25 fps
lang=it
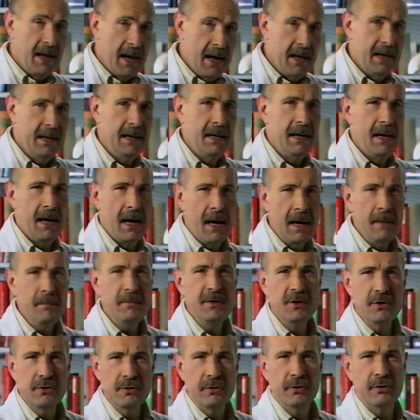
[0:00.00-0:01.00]
cane ha
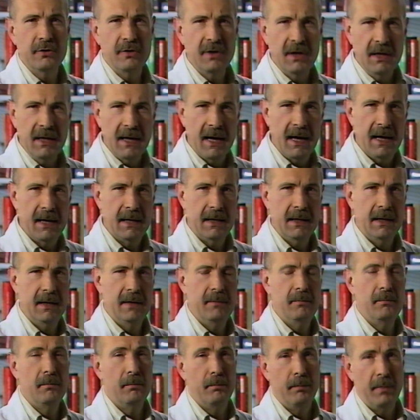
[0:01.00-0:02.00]
bisogno di
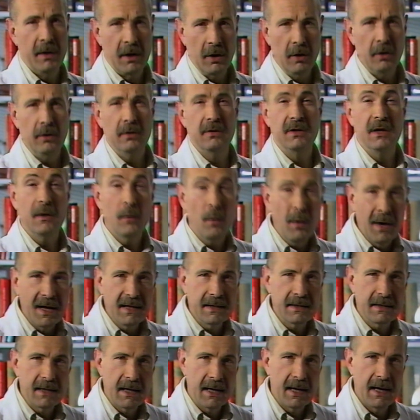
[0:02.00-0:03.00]
carne, però di
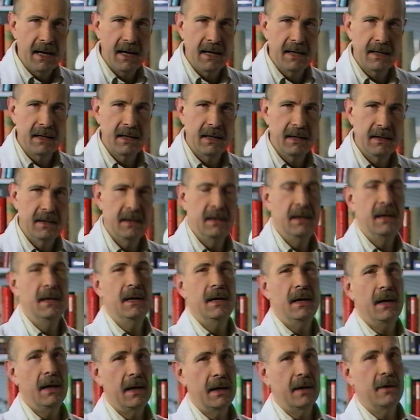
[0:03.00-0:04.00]
quanta carne?
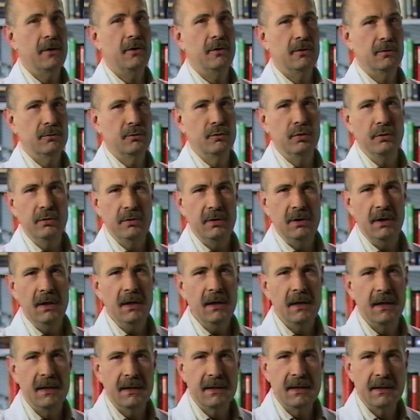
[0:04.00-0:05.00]
Ecco,
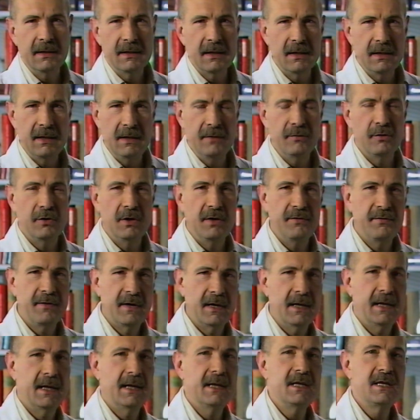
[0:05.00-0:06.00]
tutti nel tentativo di
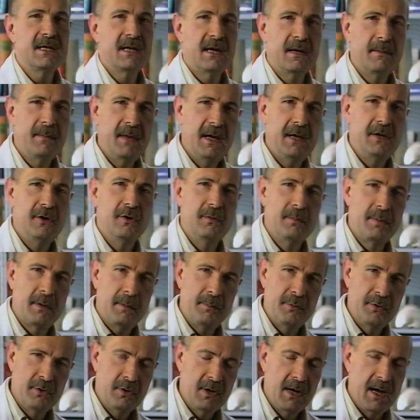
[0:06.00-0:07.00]
far crescere meglio il
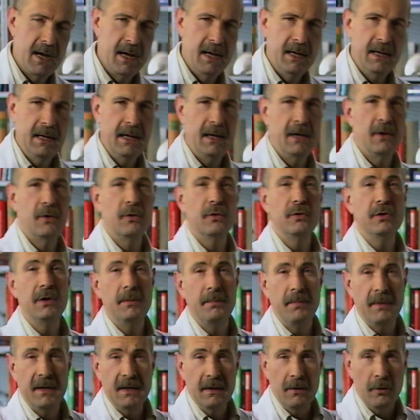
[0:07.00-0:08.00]
proprio cane o,
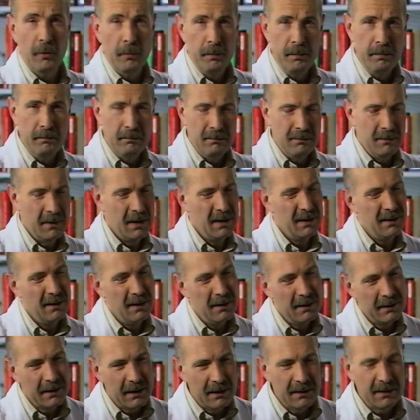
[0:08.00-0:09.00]
di, o,
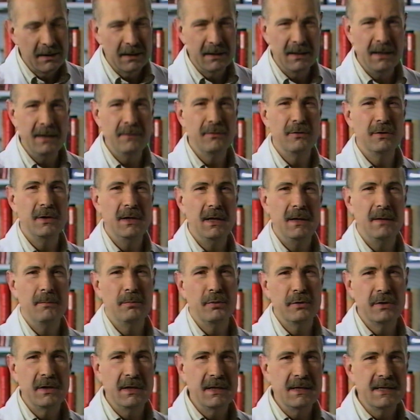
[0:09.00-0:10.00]
nel tentativo di
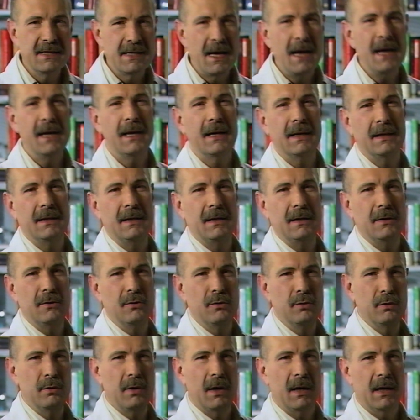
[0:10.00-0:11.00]
ipotizzare
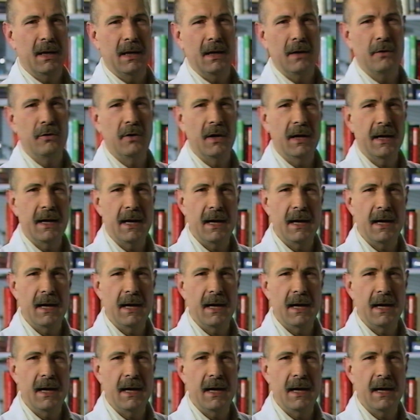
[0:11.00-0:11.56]
addirittura che con la